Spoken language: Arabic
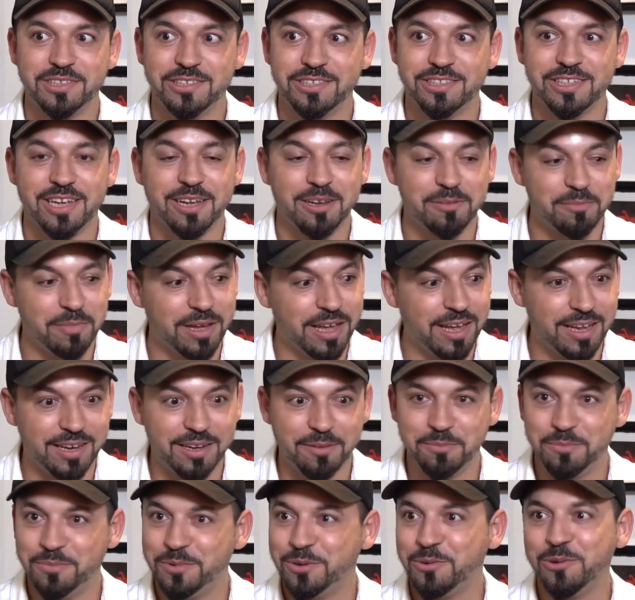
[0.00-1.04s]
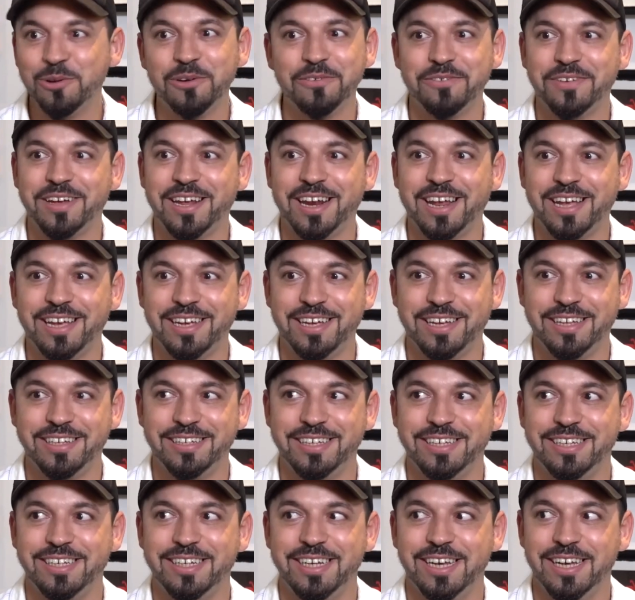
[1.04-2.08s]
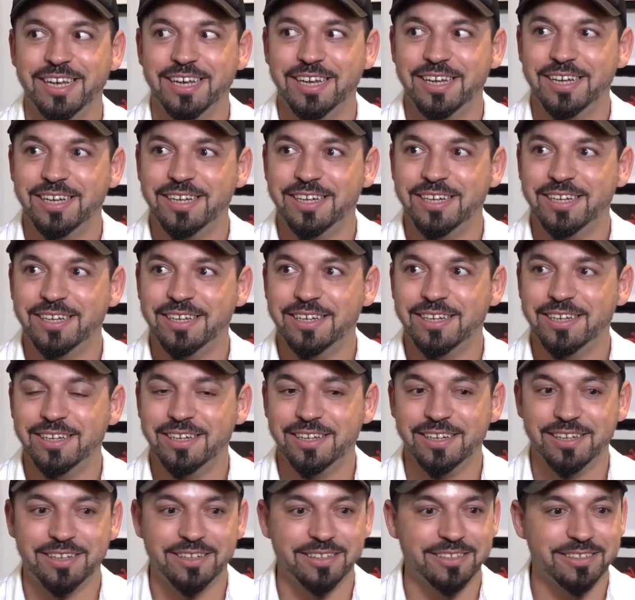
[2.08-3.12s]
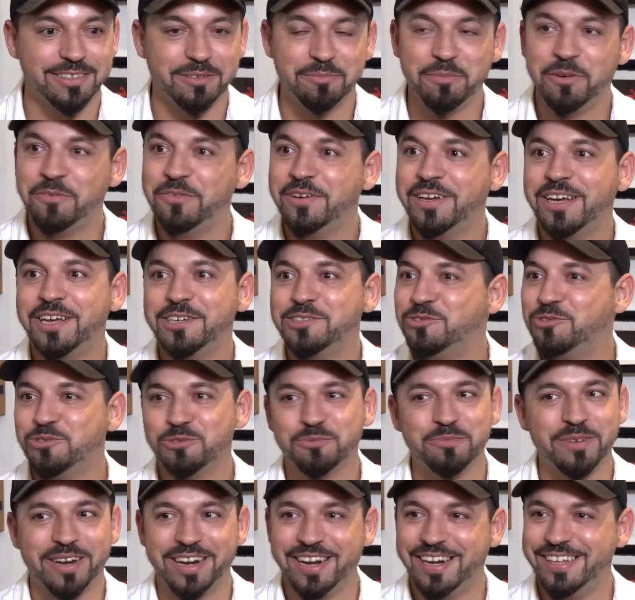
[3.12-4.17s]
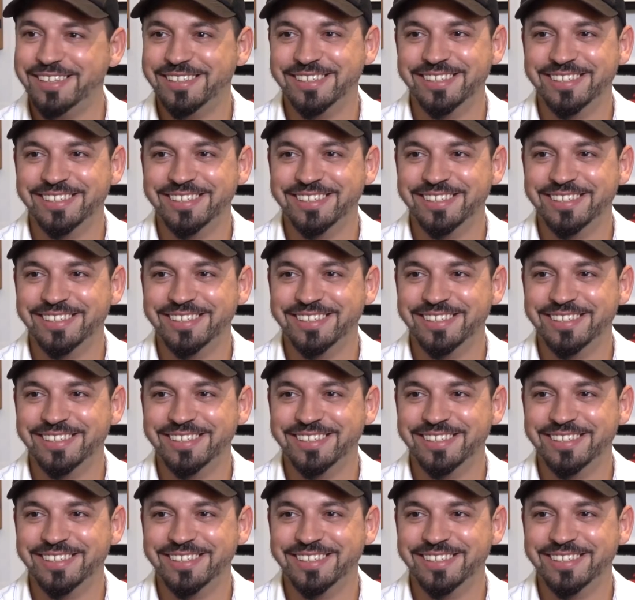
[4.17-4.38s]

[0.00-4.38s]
نشتغل معاه انا بكل فرح يعني آه، زعما فكرت جوج مرات